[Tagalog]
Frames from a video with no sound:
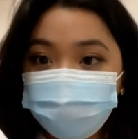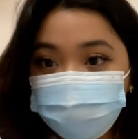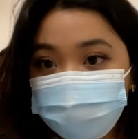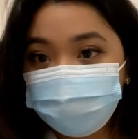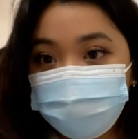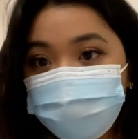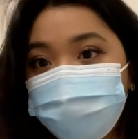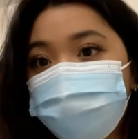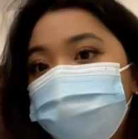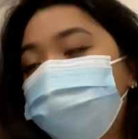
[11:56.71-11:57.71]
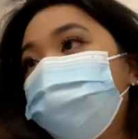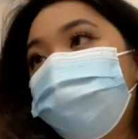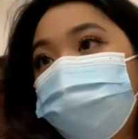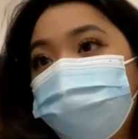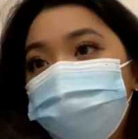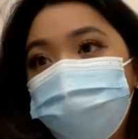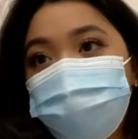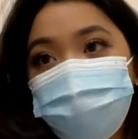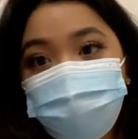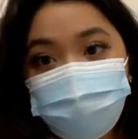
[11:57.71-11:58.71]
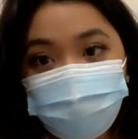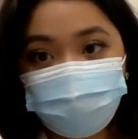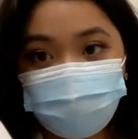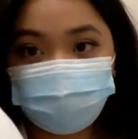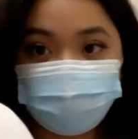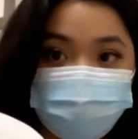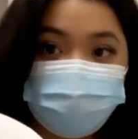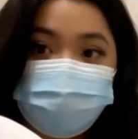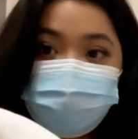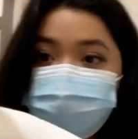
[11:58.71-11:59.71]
sobrang dami daming freebies talaga ng Globe Optician.